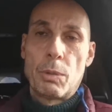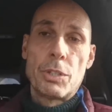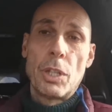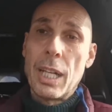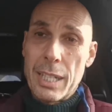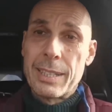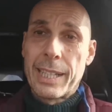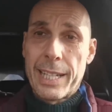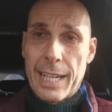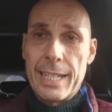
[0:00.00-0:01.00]
è questione di
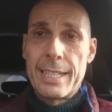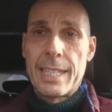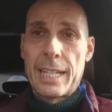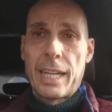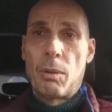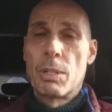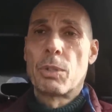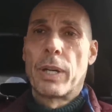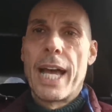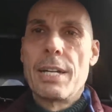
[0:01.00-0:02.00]
essere realisti anche in
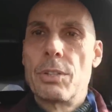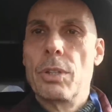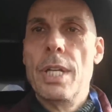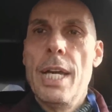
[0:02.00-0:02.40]
questo caso.